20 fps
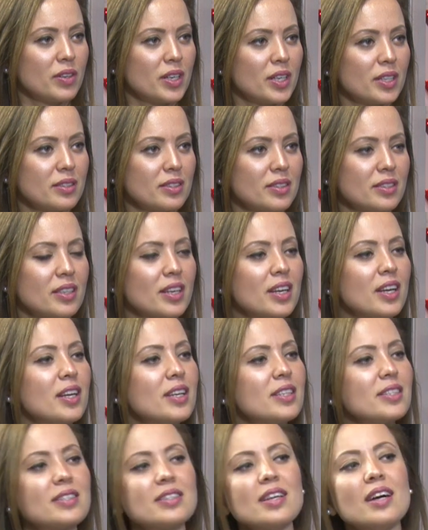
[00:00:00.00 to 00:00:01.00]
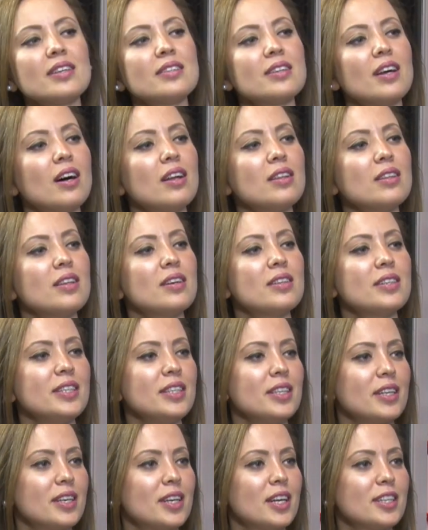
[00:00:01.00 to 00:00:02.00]
vardır. Sen Allah'ın
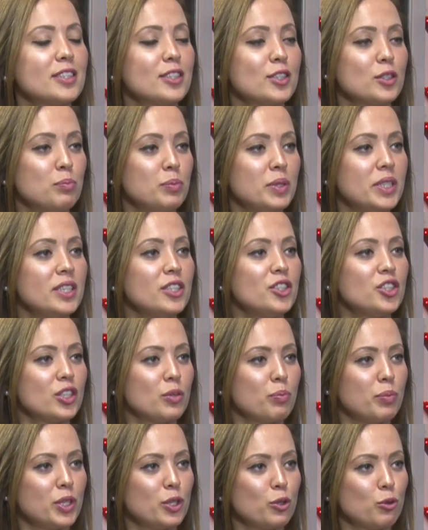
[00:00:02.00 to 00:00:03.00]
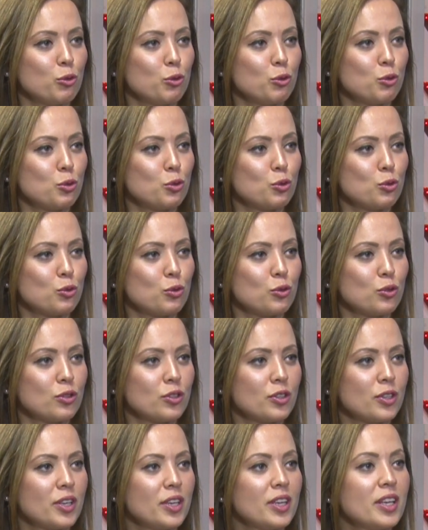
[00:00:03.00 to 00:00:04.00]
yarattığı biricik bir kulsun,
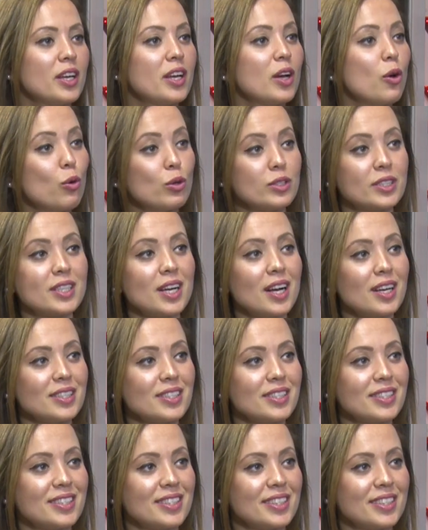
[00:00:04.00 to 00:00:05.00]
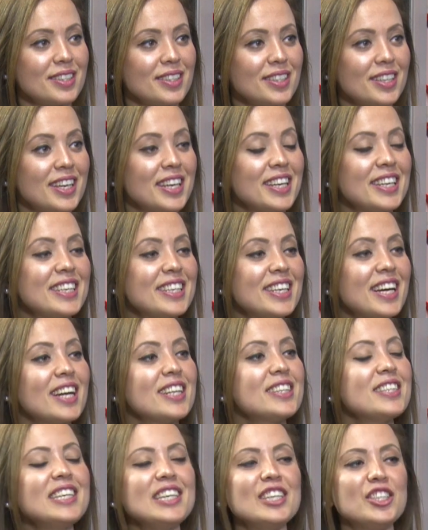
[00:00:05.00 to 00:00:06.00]
özelsin,
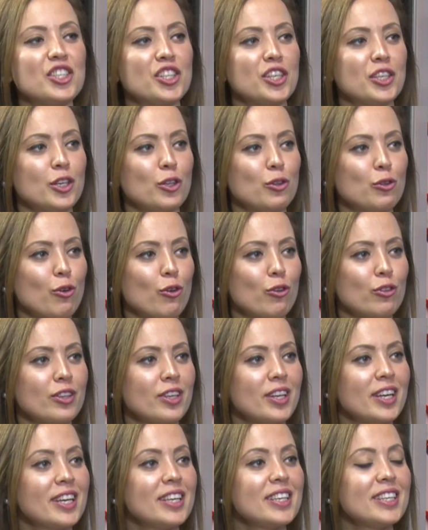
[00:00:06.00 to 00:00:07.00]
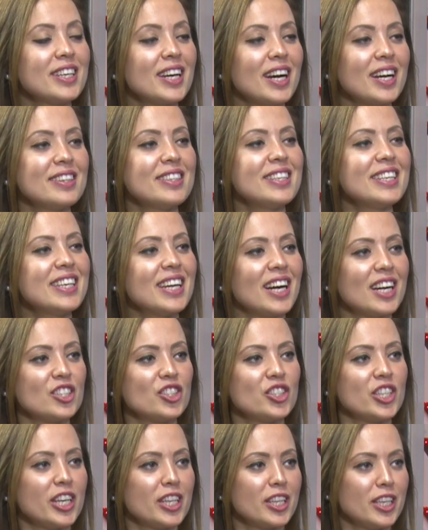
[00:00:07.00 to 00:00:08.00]
kendi içine dön, kendi
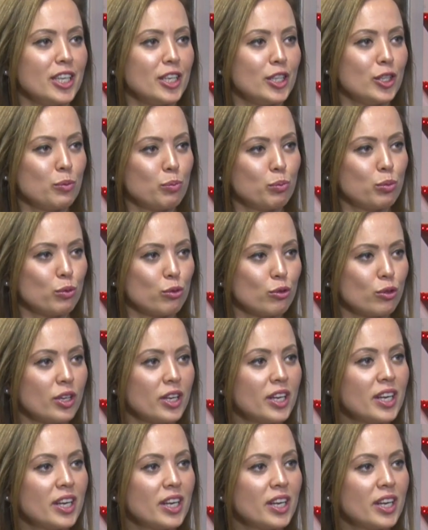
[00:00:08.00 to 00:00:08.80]
gerçekliğini bul